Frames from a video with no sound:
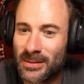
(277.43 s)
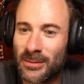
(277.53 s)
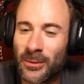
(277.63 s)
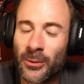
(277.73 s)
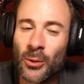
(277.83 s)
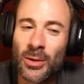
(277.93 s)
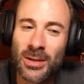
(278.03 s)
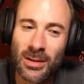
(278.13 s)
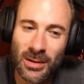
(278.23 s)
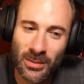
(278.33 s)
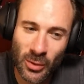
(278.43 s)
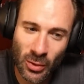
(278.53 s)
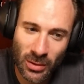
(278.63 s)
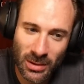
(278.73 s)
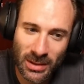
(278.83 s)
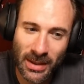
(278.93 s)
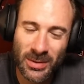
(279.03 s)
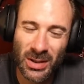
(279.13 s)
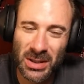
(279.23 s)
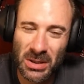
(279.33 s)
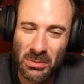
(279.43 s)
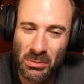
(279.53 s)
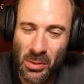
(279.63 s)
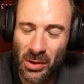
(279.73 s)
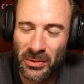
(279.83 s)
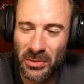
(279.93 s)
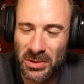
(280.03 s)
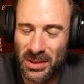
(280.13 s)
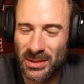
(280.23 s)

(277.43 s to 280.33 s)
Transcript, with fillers: Füße im Dschungel, da gibt es so richtige Mockfüße,